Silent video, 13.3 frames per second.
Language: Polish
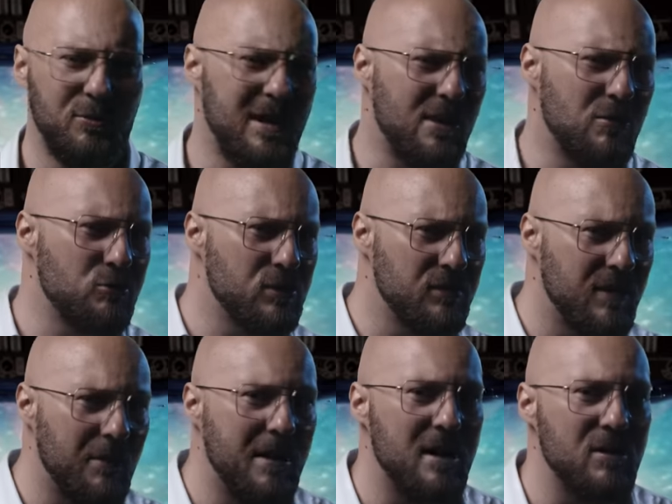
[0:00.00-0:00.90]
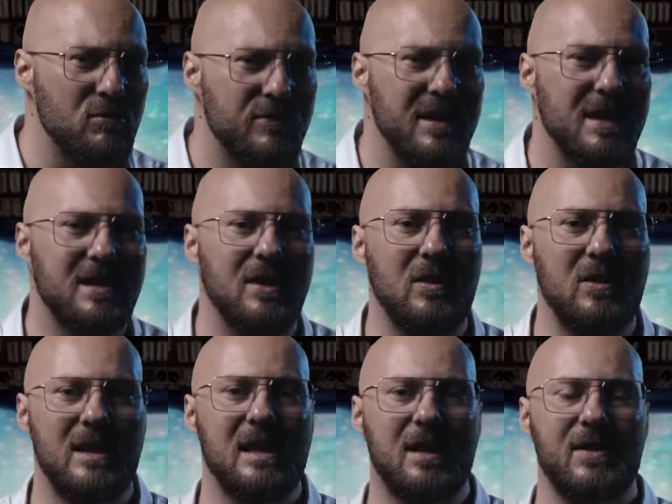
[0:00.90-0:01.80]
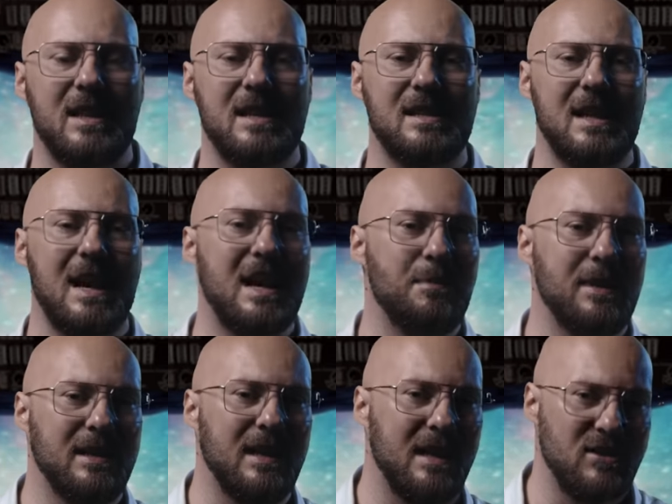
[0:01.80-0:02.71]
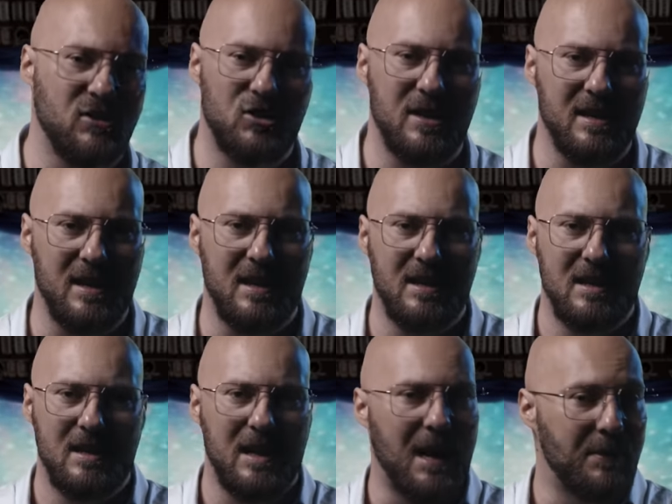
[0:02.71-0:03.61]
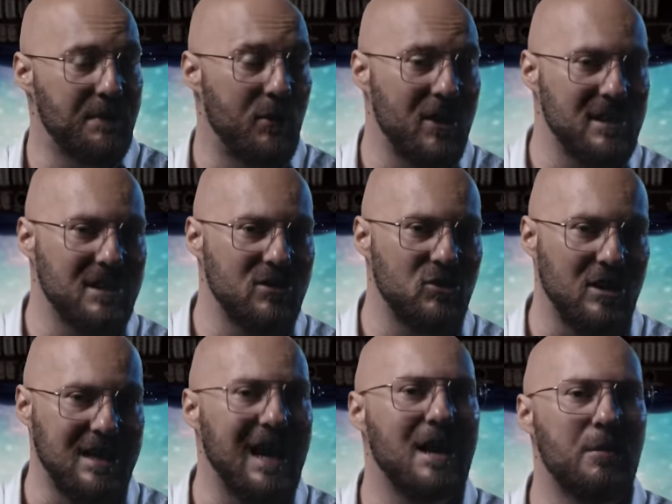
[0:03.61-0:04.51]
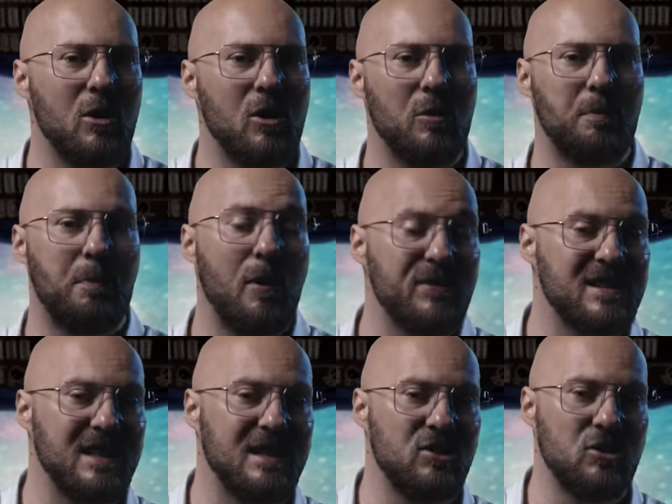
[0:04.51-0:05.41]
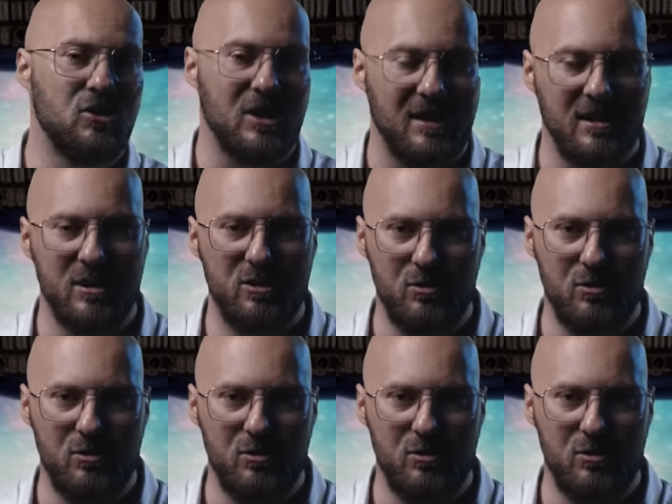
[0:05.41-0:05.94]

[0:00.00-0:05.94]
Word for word: która używała równań teorii grawitacji Alberta Einsteina, aby pokazać, jak mogą powstać czarne